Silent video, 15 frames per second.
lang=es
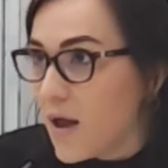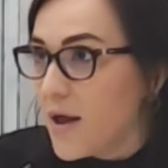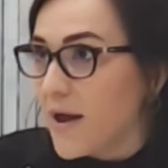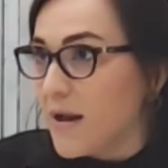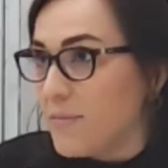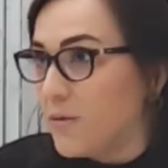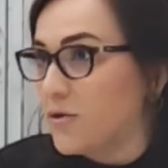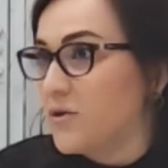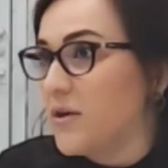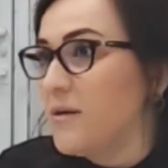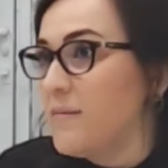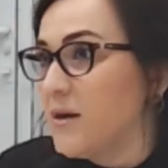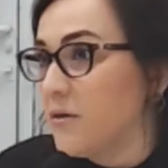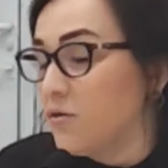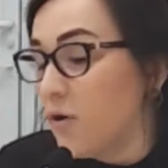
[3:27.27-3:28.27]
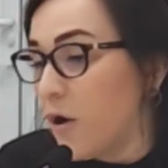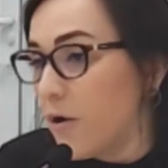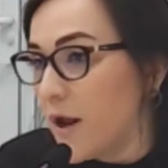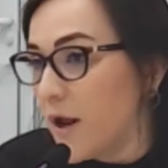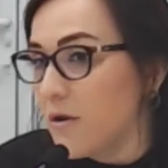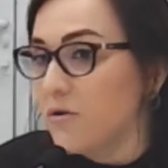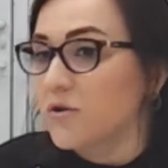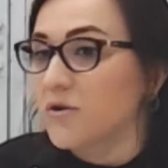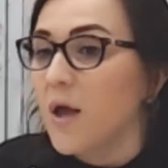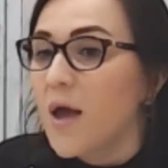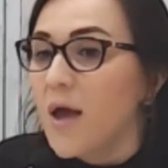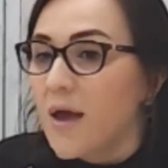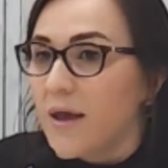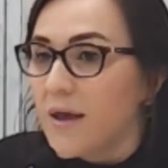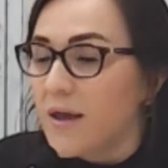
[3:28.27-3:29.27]
el procedimiento. Ahora ellos,
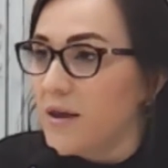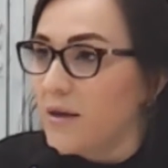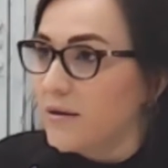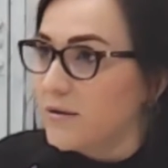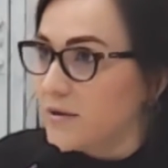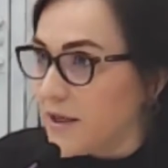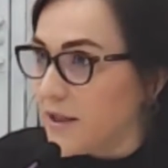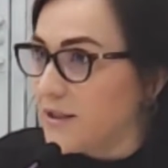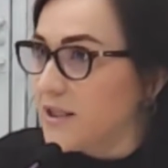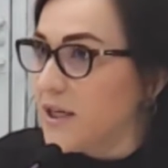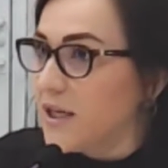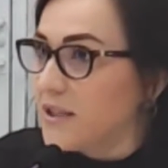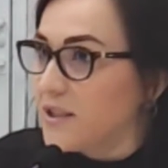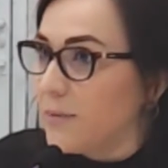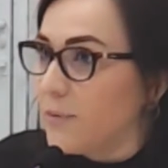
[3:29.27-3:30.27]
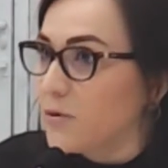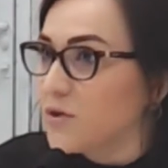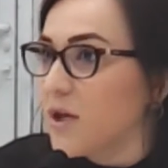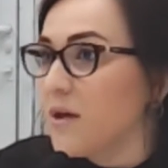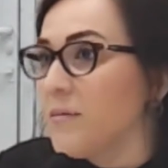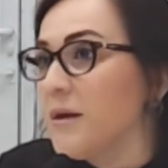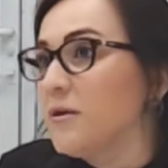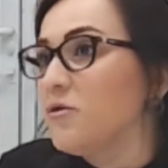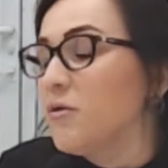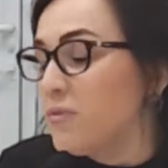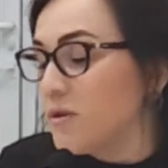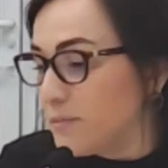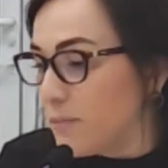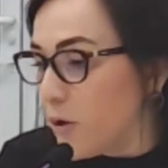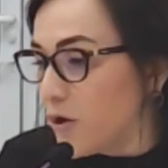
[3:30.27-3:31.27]
sin, sin este procedimiento,
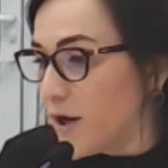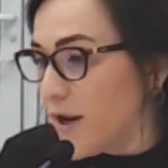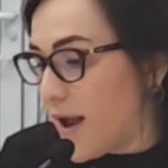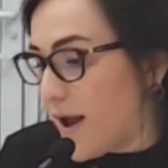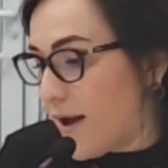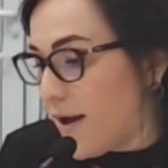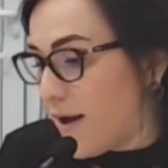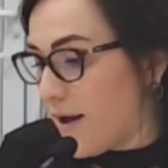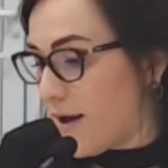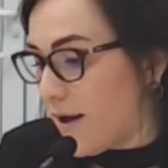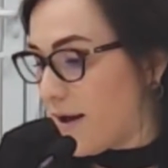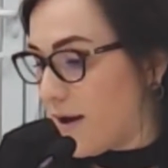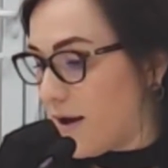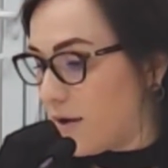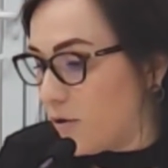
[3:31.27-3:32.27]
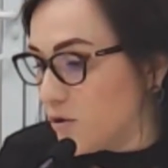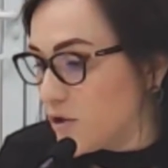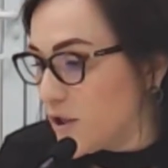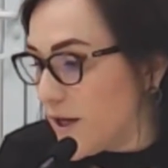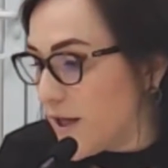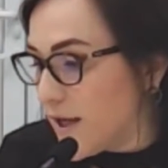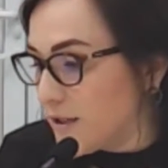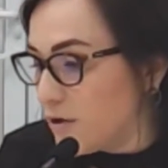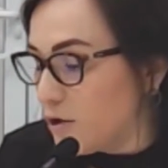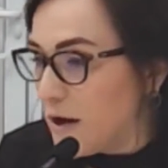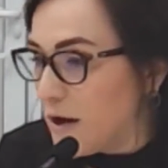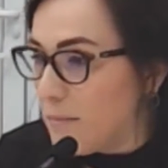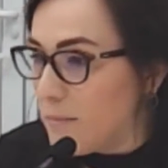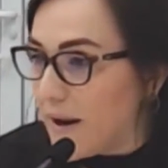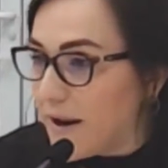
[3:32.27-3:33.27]
pues ponen a, consideración
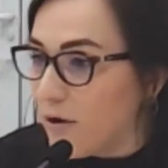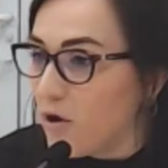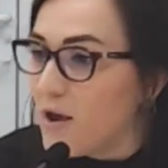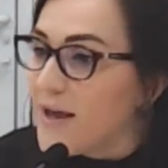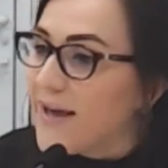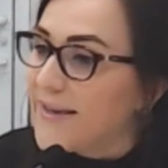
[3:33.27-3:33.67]
del Pleno.